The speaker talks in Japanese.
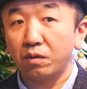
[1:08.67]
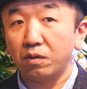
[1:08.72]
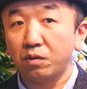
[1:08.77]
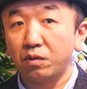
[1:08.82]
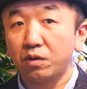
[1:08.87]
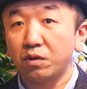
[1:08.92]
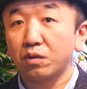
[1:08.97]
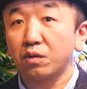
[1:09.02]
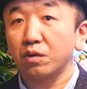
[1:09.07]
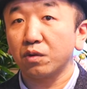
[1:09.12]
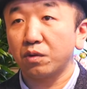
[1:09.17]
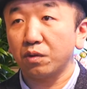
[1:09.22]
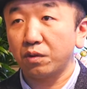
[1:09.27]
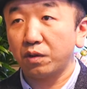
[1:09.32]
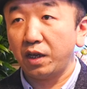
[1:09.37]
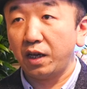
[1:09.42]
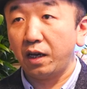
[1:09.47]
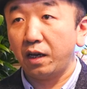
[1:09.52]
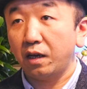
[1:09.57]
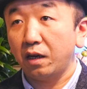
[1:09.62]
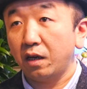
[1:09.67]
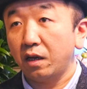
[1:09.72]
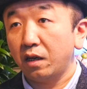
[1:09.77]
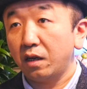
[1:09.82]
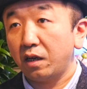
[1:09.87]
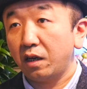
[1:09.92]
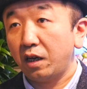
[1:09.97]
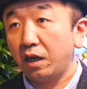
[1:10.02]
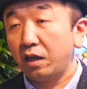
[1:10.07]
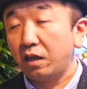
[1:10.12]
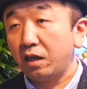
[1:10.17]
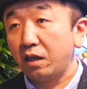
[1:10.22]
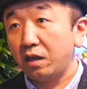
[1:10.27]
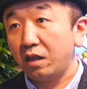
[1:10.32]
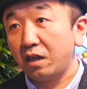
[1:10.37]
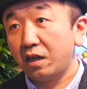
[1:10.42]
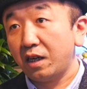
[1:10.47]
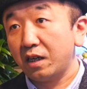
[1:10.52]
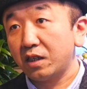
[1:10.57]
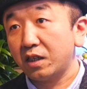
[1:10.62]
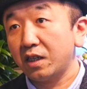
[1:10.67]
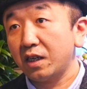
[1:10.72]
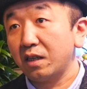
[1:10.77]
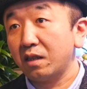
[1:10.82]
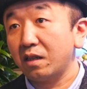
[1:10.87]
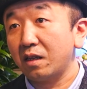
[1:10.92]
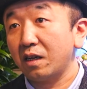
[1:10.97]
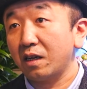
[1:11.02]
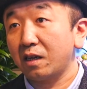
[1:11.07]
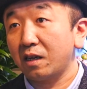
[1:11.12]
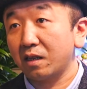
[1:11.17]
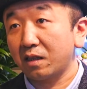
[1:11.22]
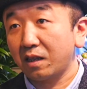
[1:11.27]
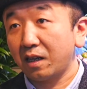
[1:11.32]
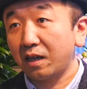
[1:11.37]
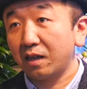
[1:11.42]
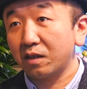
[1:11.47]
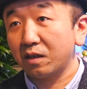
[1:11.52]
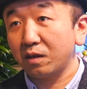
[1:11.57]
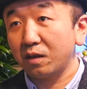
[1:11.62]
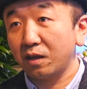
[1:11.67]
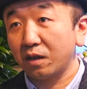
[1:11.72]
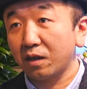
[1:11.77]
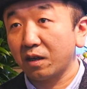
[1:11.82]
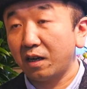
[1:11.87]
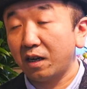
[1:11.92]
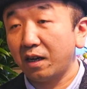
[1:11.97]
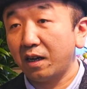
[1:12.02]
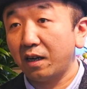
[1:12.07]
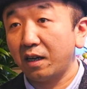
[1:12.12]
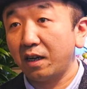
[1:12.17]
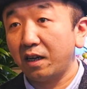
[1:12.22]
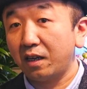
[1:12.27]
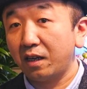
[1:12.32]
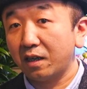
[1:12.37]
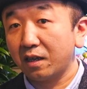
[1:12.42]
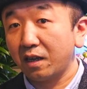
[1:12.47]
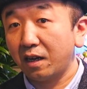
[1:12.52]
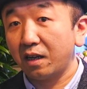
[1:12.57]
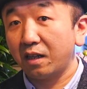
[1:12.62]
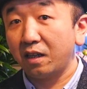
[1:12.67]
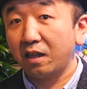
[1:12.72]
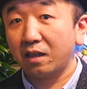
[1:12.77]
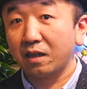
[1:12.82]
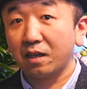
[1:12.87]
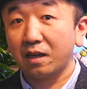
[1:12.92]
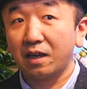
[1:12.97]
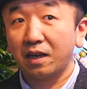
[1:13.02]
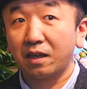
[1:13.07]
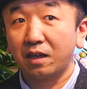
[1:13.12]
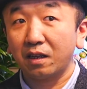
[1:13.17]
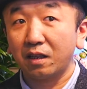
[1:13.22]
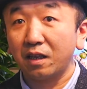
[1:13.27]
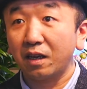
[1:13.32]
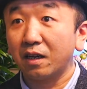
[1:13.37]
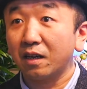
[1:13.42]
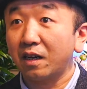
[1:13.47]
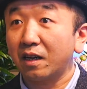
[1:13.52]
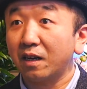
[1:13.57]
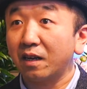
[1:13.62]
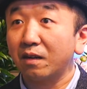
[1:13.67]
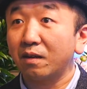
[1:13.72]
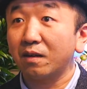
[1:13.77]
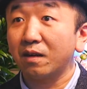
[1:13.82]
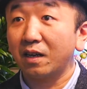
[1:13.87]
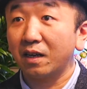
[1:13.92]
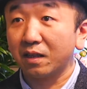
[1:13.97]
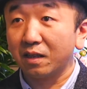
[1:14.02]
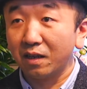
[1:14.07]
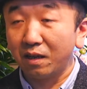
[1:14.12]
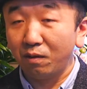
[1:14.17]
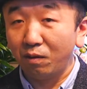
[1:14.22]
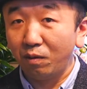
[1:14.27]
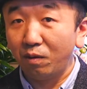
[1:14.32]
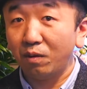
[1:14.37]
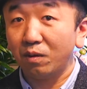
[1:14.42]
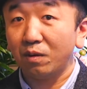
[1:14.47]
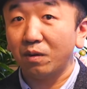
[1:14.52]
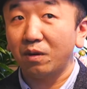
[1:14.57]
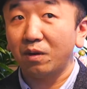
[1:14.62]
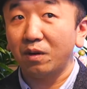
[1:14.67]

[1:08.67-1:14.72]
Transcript: 売ることで駅にいらっしゃった方それから駅から出かけて行かれる方を、